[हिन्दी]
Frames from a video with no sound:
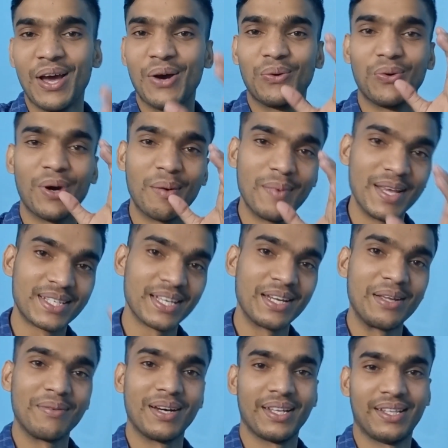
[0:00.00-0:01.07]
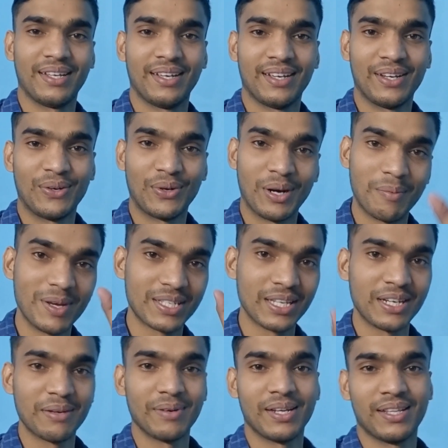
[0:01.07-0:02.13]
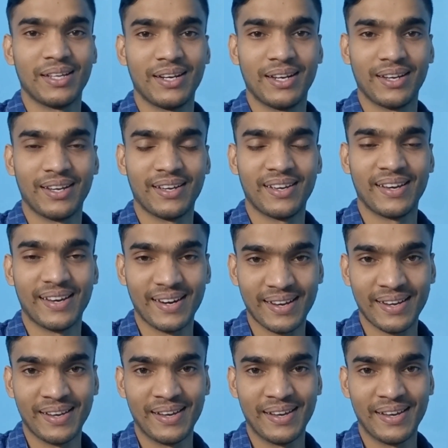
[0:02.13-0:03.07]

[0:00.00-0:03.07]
वो हमेशा निभाते हैं और हमेशा निभाते रहेंगे है ना